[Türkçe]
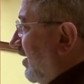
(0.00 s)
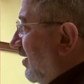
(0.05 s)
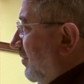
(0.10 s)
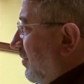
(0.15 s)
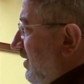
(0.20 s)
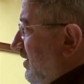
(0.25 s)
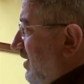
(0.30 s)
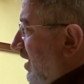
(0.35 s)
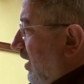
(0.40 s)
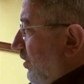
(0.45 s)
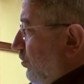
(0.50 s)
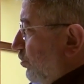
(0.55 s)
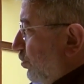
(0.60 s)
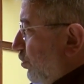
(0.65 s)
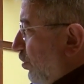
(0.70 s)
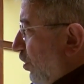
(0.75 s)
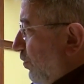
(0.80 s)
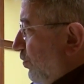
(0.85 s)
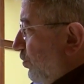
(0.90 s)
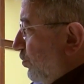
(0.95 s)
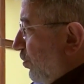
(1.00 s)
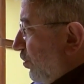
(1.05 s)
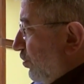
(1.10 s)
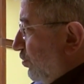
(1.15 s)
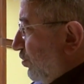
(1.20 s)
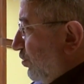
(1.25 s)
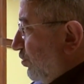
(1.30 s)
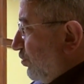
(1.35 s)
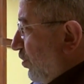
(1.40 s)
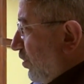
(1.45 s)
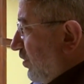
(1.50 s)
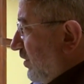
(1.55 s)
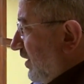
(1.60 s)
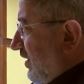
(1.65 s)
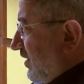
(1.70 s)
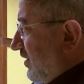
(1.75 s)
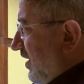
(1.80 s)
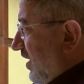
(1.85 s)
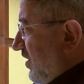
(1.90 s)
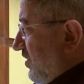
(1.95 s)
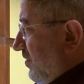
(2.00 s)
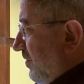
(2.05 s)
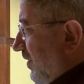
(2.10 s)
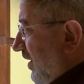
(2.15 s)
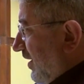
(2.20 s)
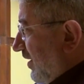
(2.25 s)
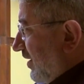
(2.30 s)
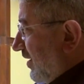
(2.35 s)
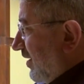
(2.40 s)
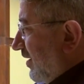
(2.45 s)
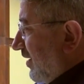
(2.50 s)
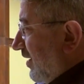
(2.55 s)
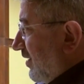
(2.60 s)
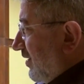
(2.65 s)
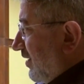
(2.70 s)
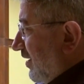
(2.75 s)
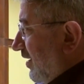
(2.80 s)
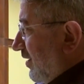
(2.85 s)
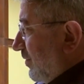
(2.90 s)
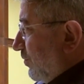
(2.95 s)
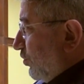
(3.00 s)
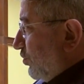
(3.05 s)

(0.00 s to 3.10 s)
mesela şu görmüş olduğunuz oradaki çeşme, e, bu